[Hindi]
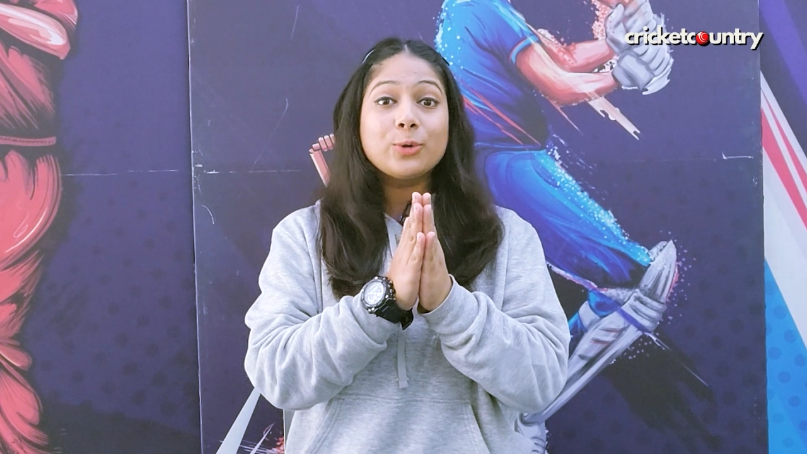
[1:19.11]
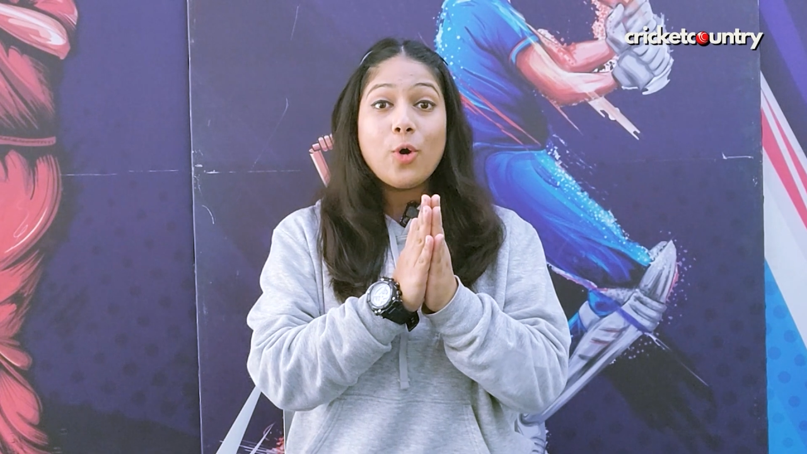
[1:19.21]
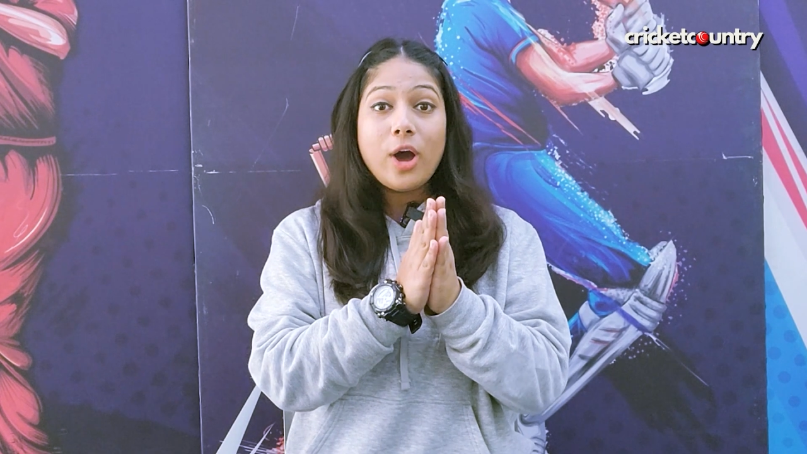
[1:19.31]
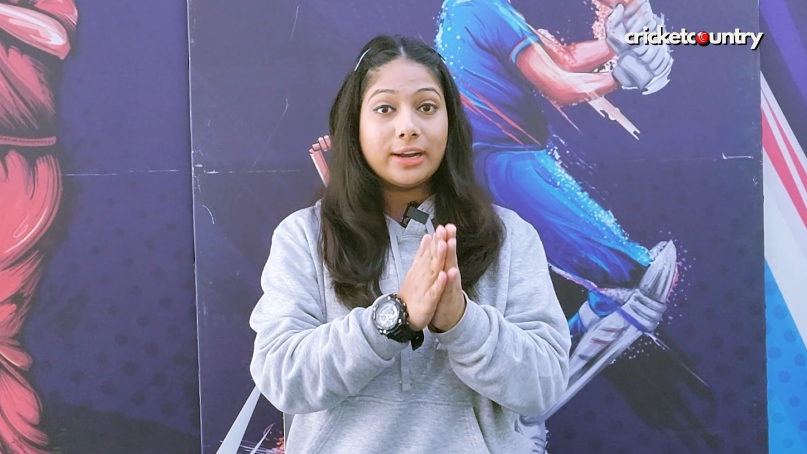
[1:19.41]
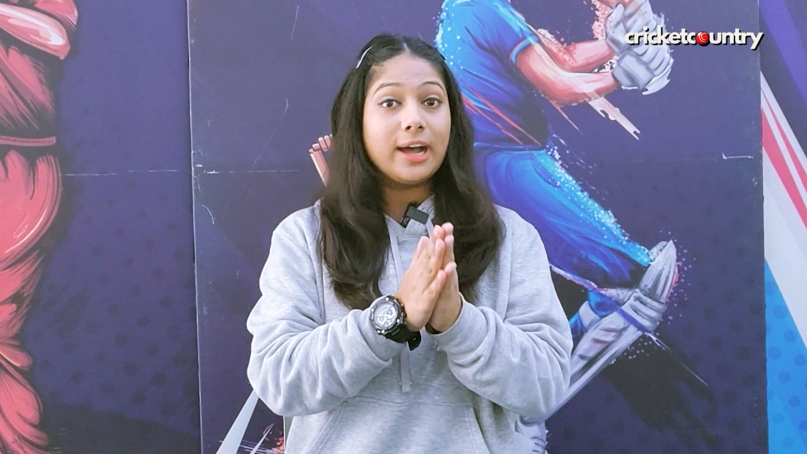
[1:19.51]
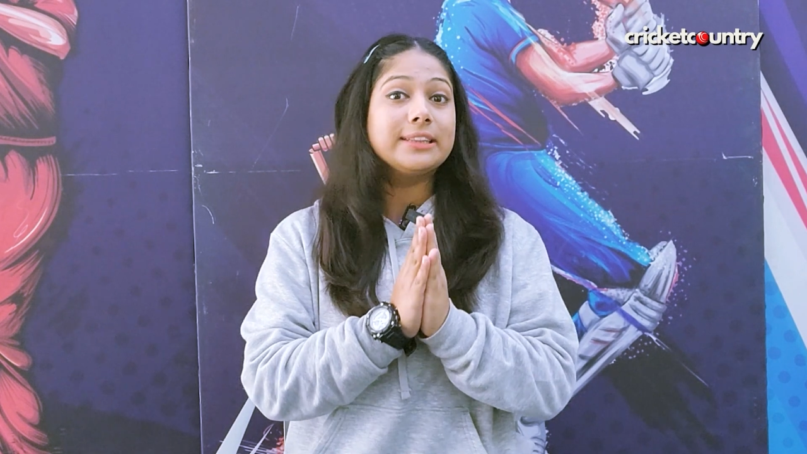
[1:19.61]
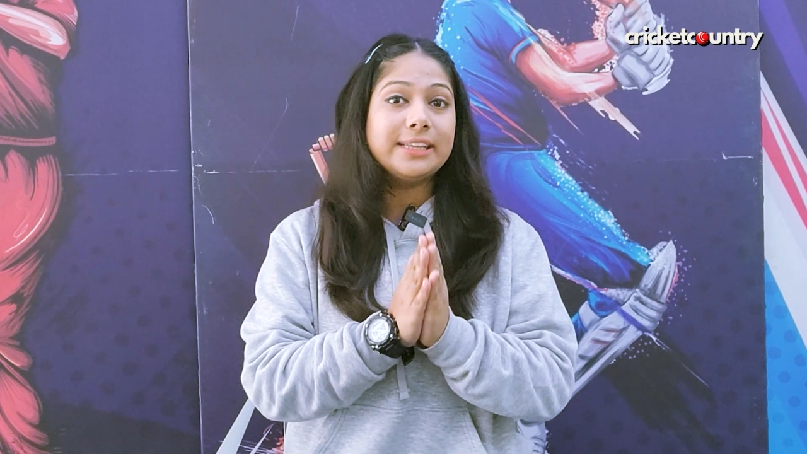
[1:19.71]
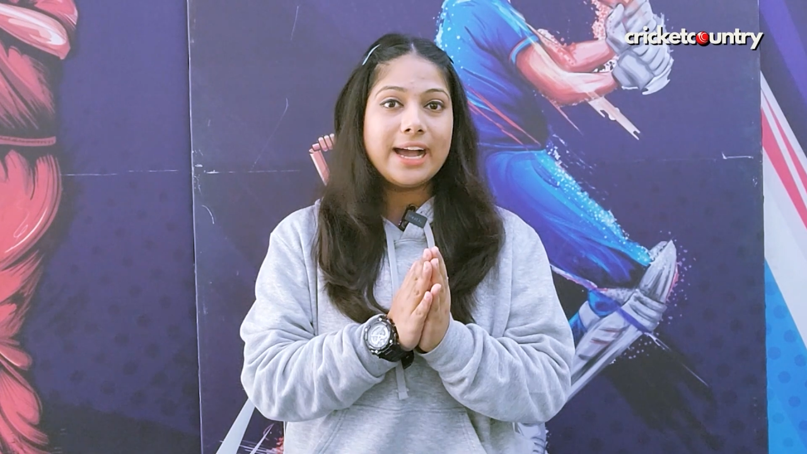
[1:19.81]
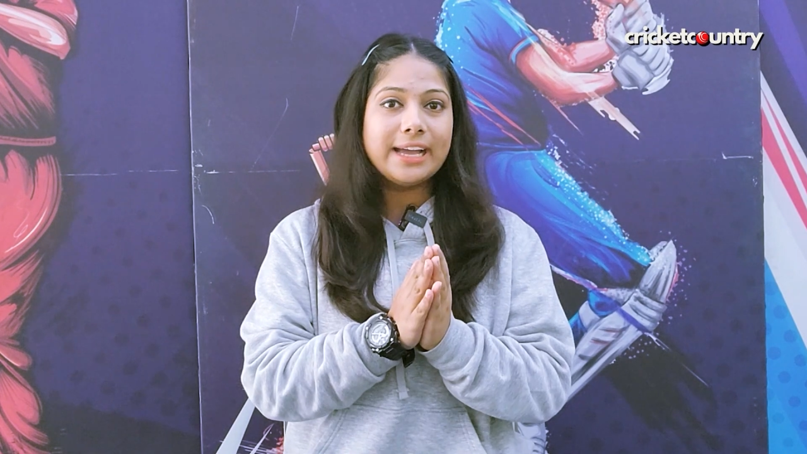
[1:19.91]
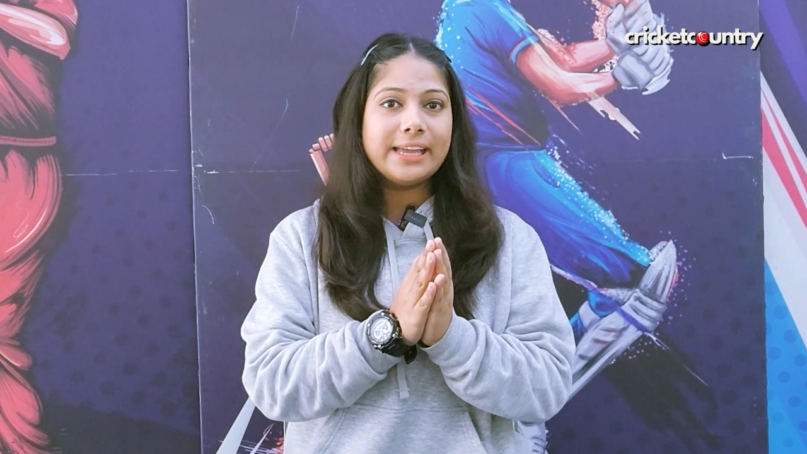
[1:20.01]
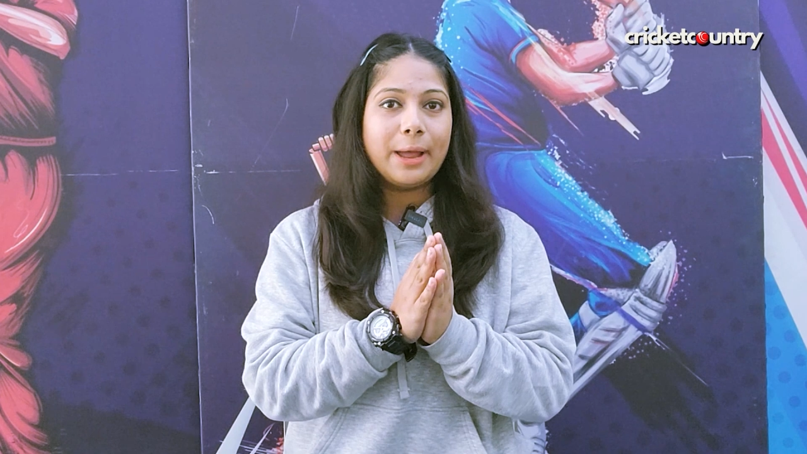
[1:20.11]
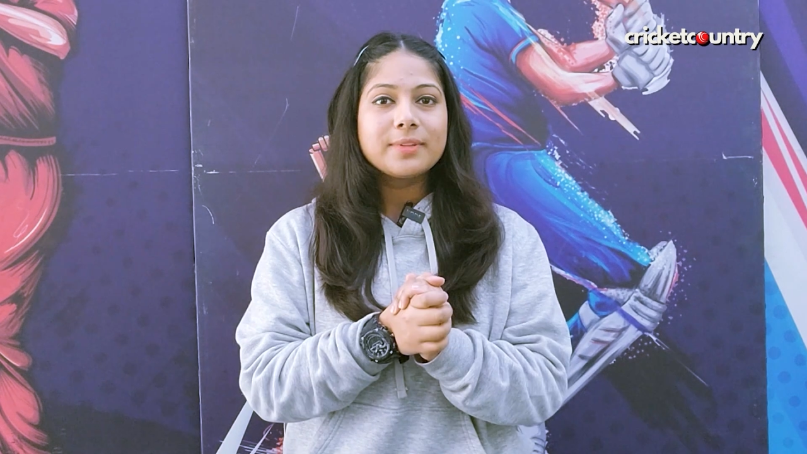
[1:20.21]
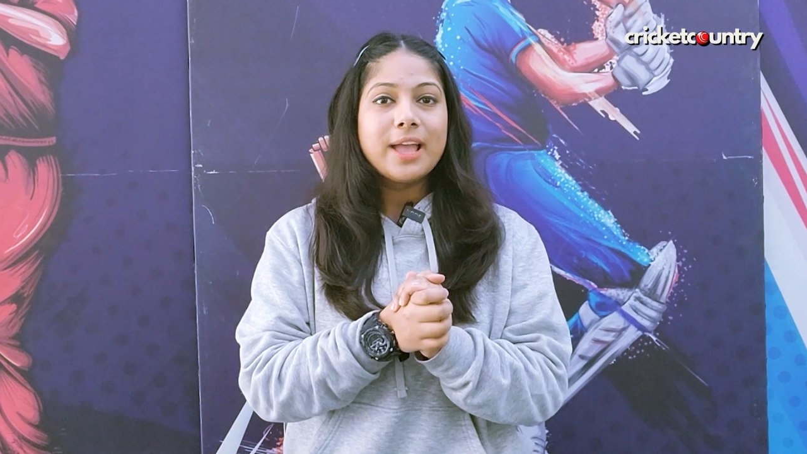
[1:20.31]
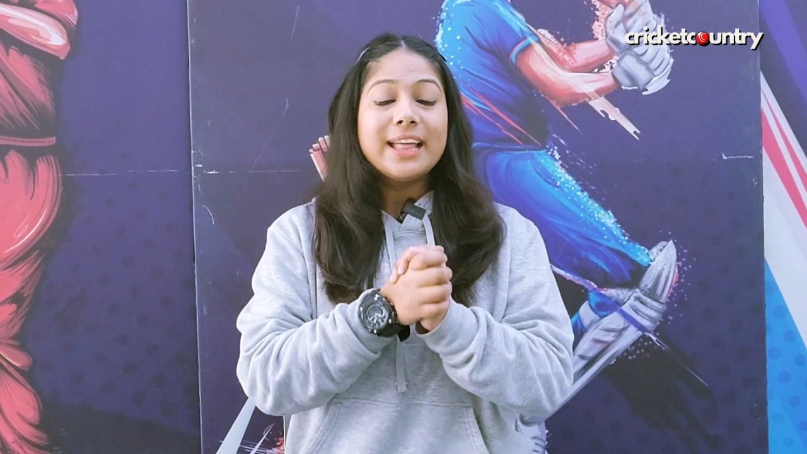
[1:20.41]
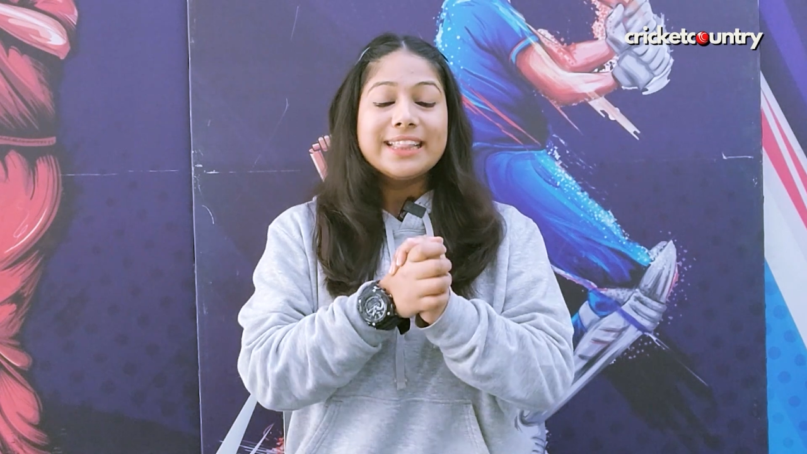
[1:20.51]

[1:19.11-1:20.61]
को हराती आई है